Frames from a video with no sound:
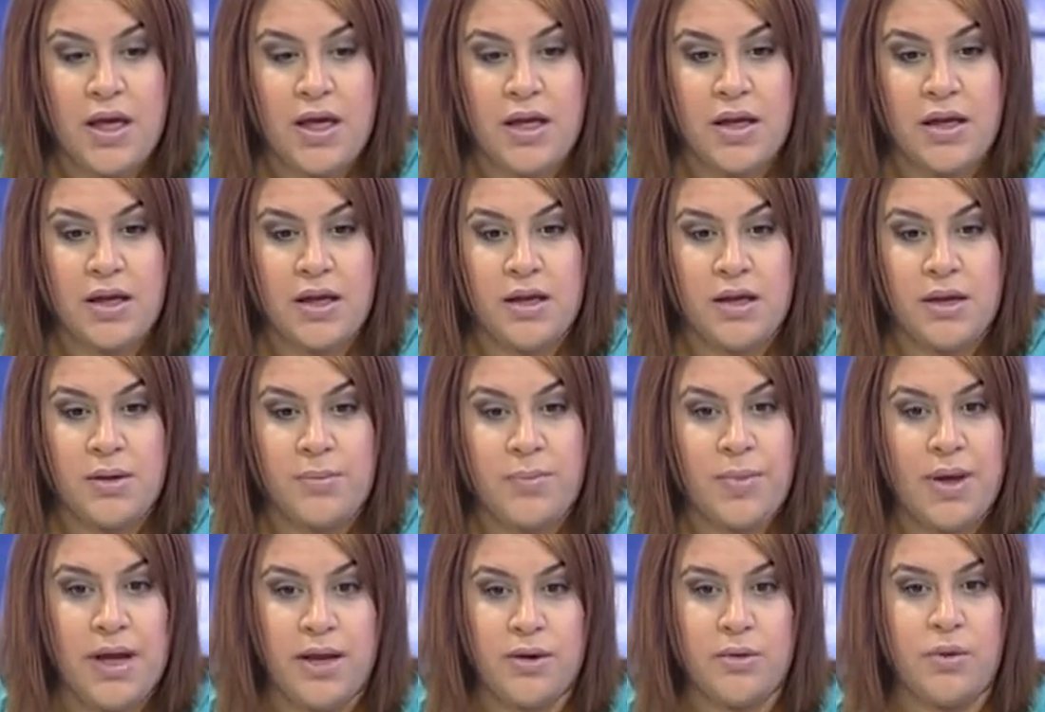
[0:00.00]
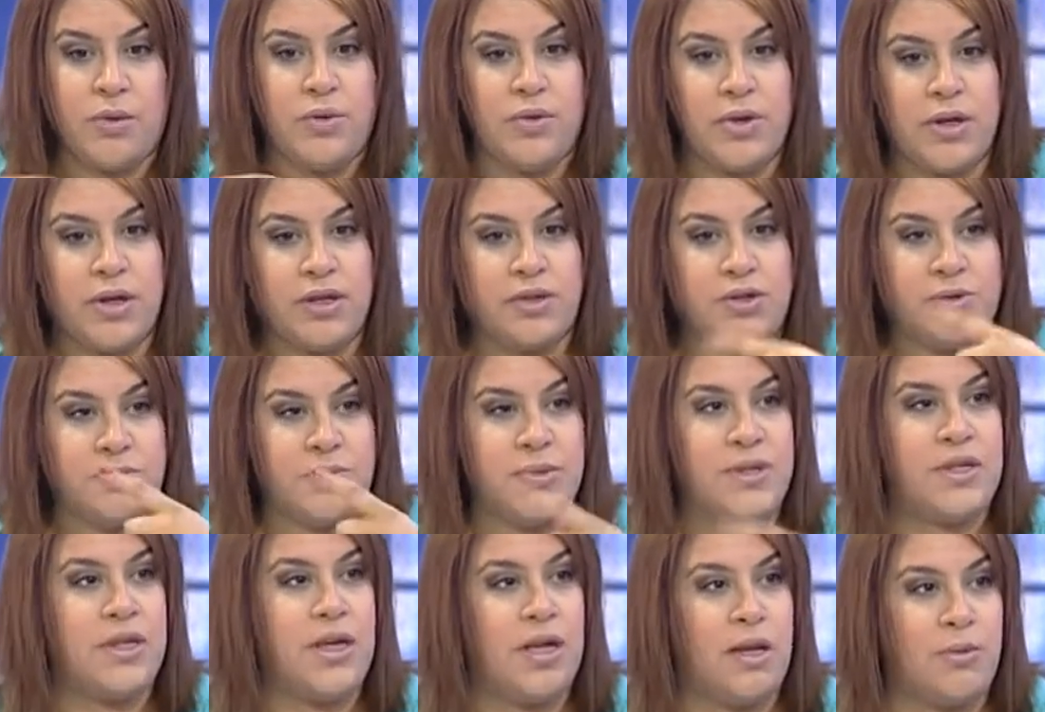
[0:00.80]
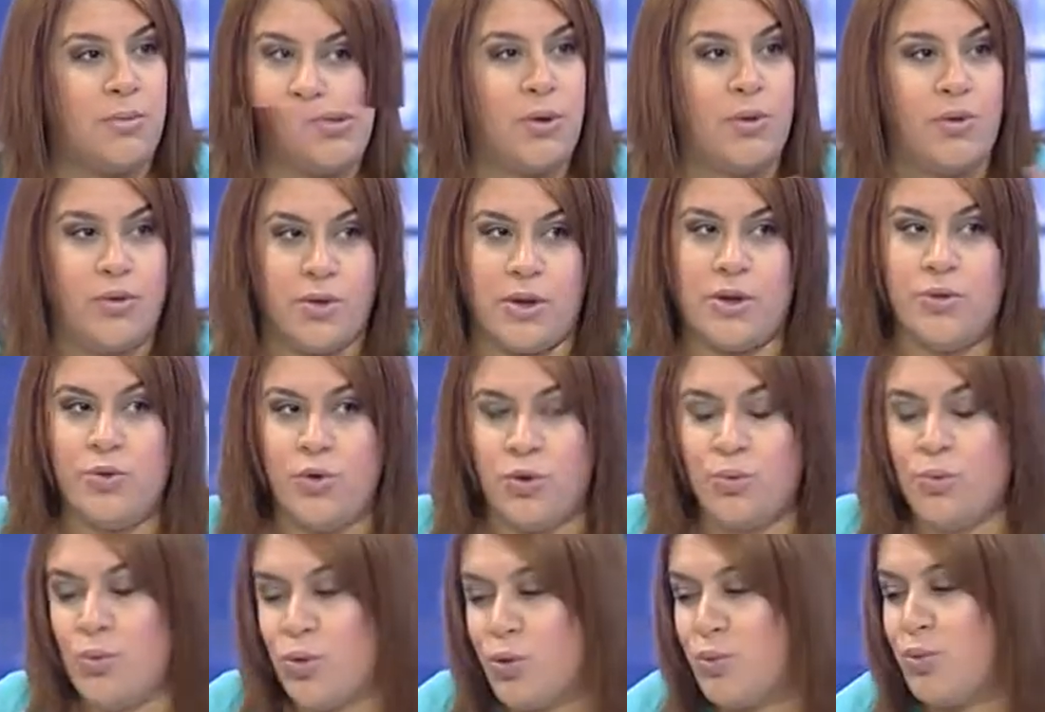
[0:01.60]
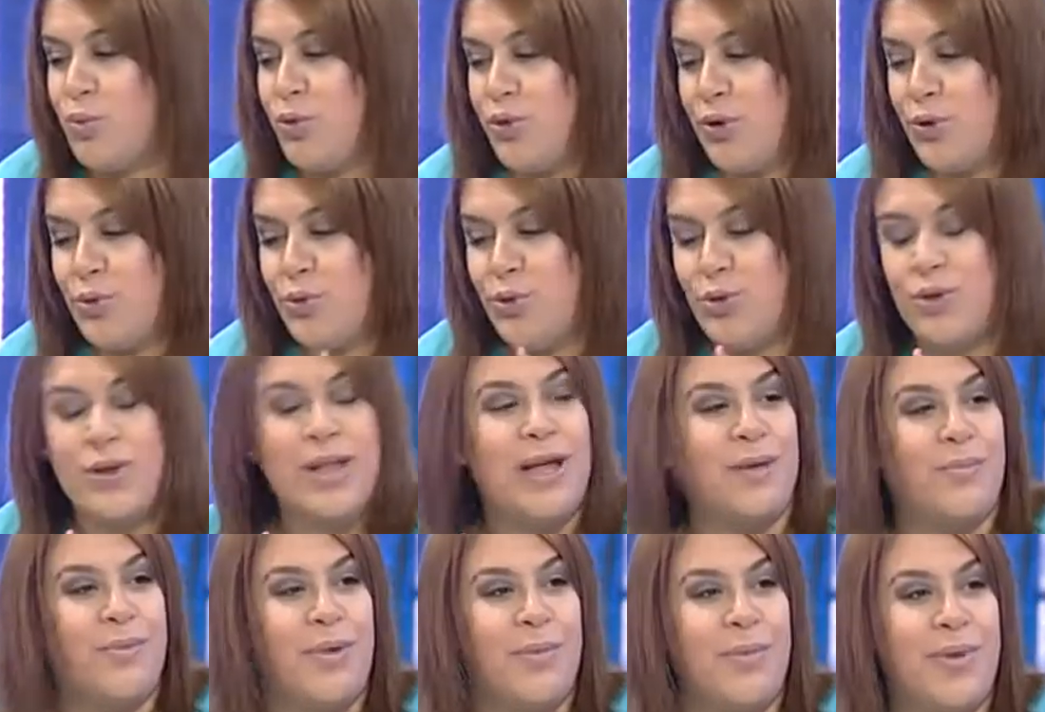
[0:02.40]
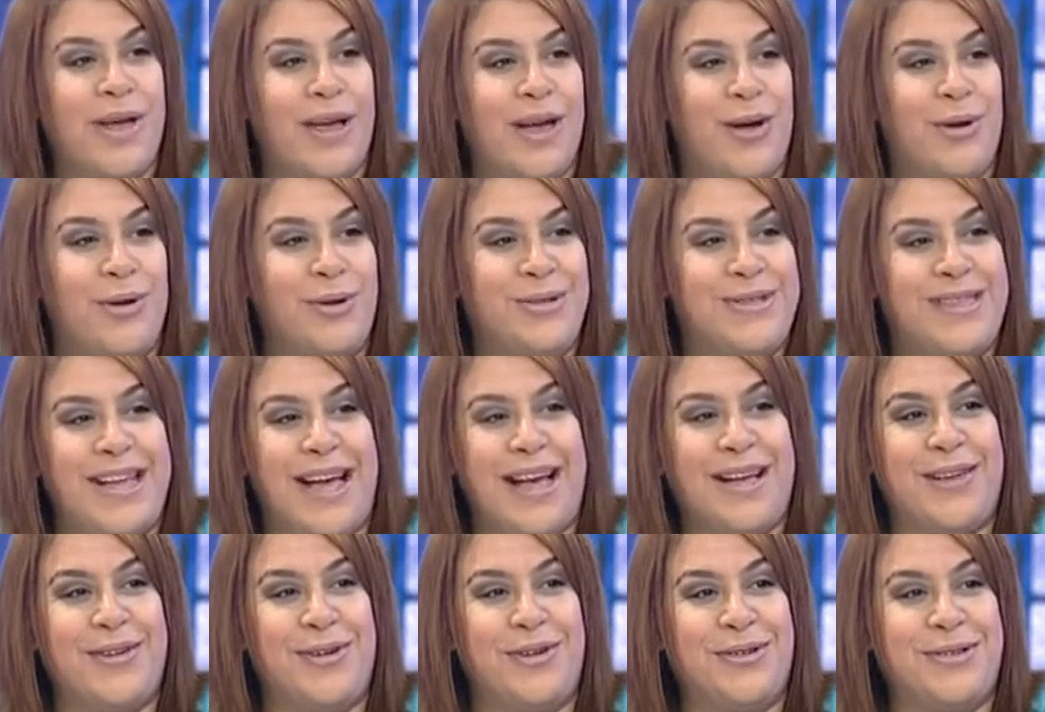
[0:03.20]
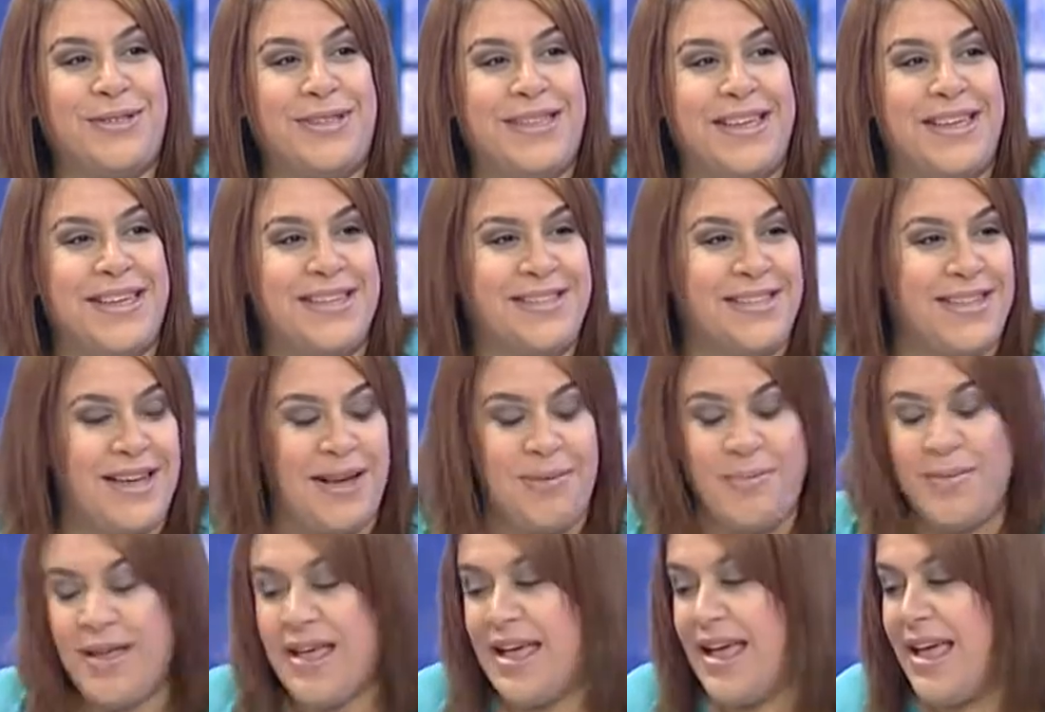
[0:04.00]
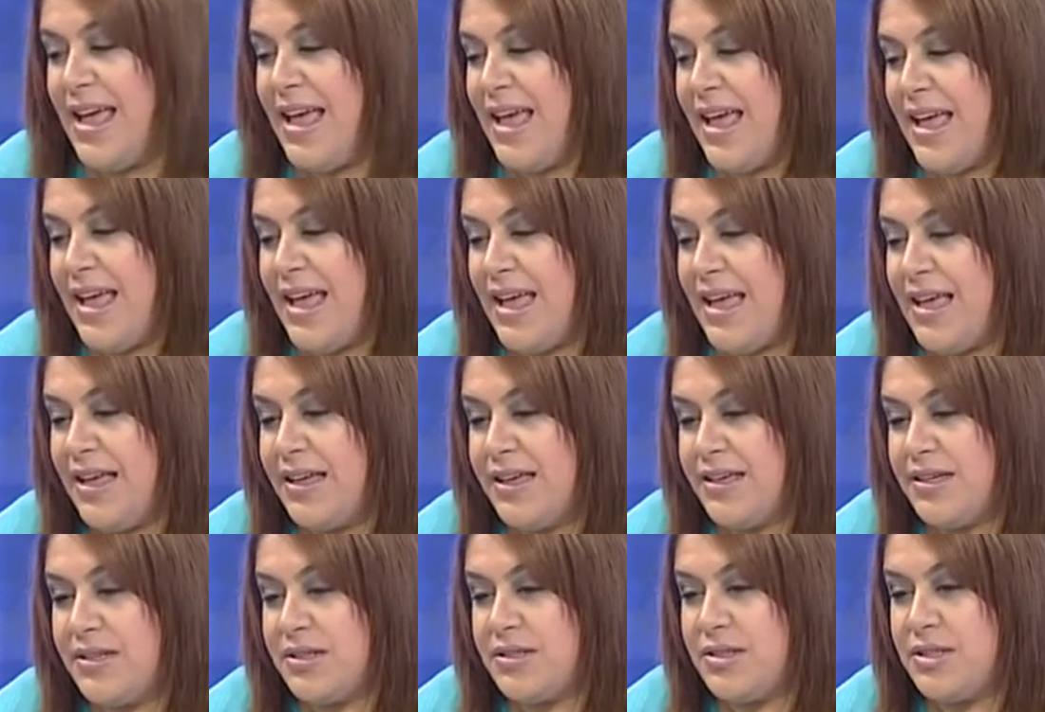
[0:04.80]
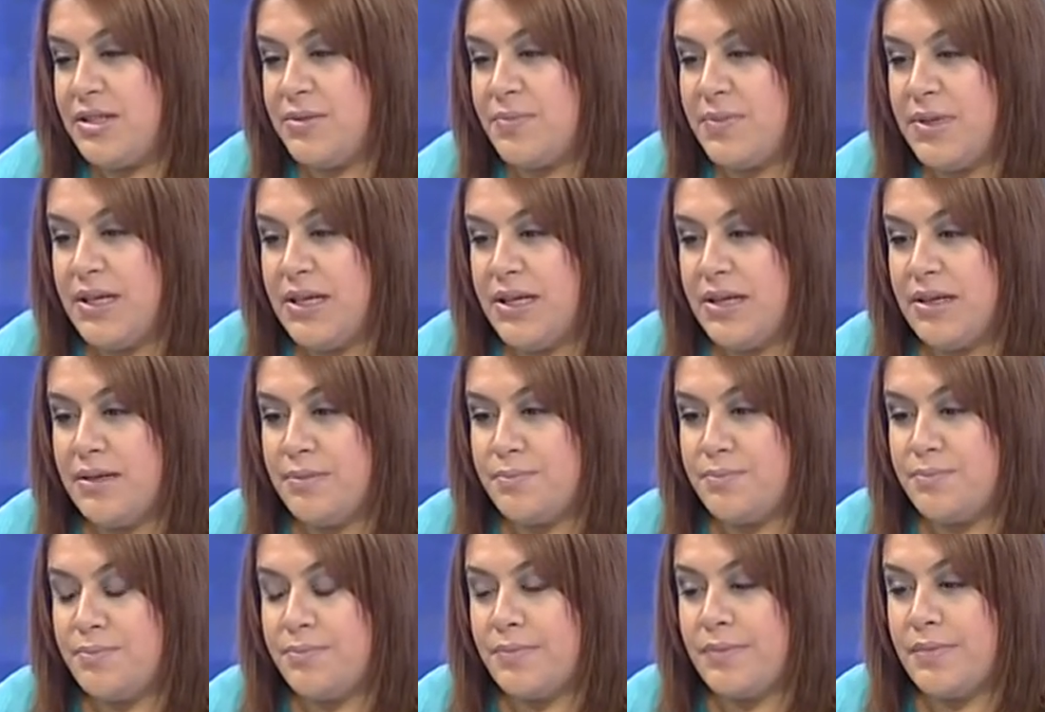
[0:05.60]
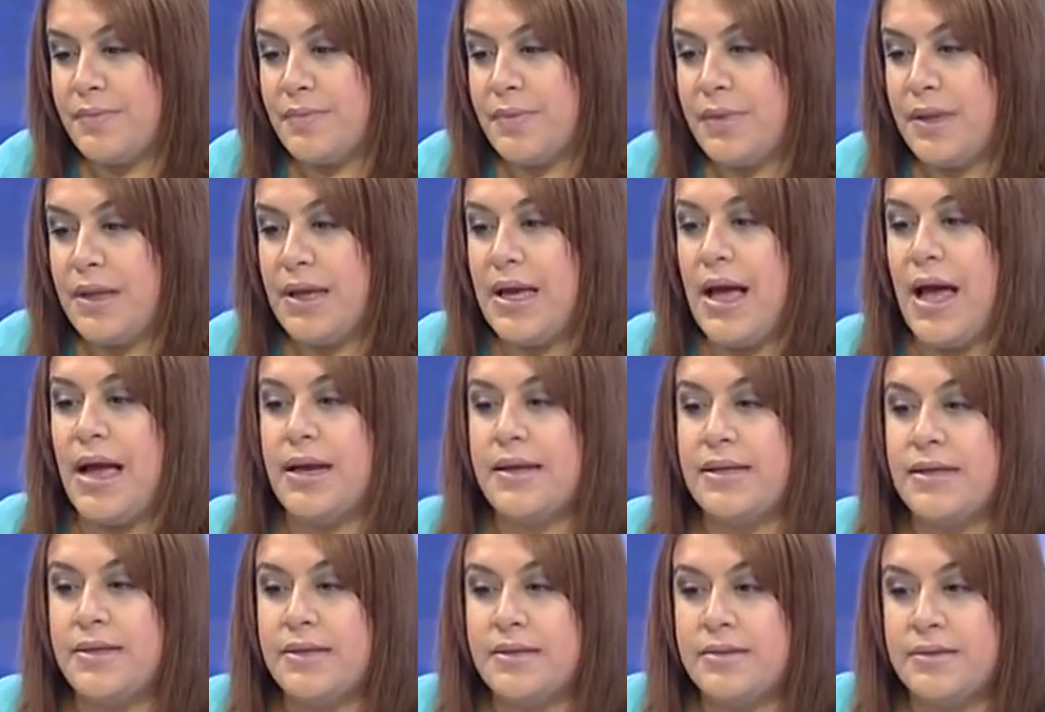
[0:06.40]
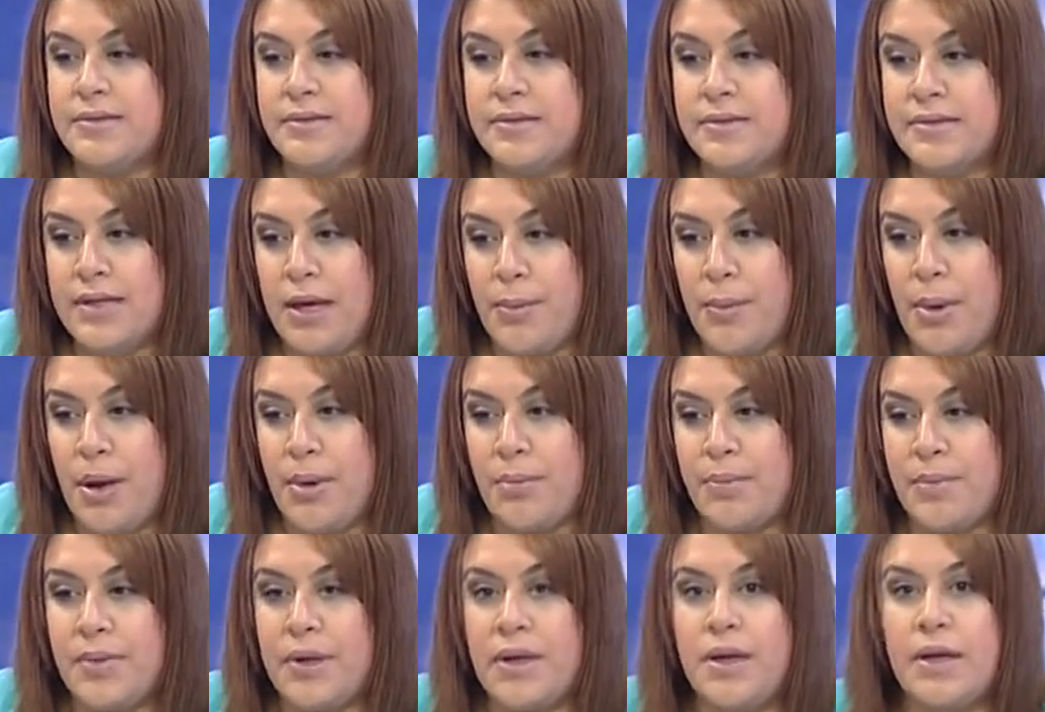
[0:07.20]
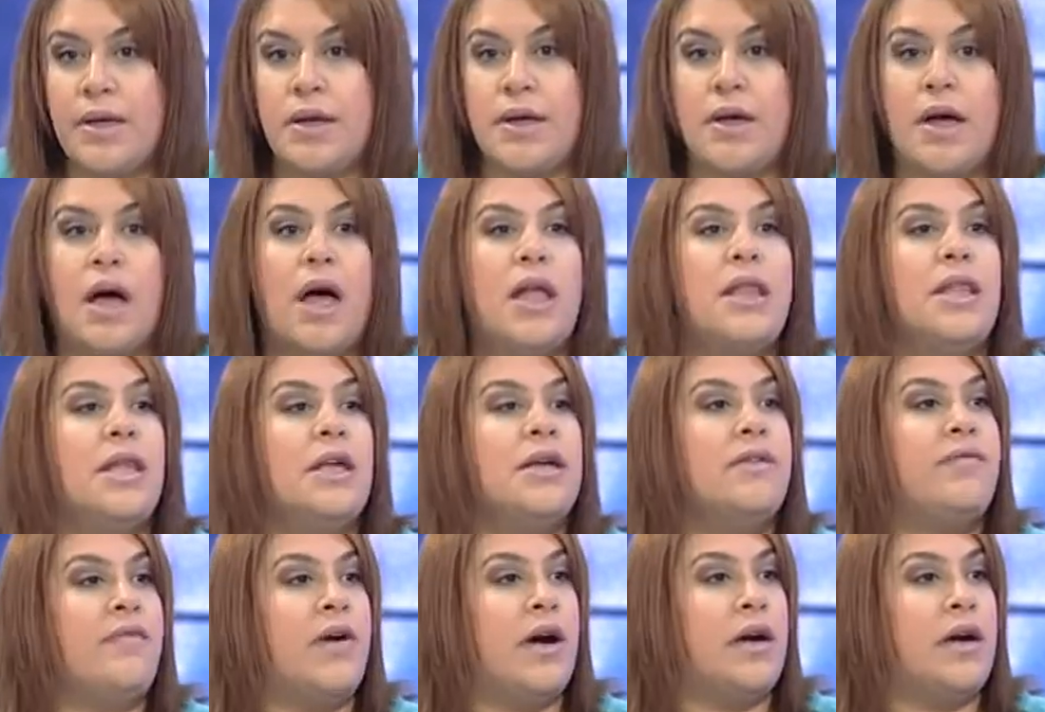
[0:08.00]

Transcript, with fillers: E, ben onlar için bir kelime kullanıyorum onu burada kullanmamaya özen göstereceğim. E, şimdi yani tamam e, Allah'ın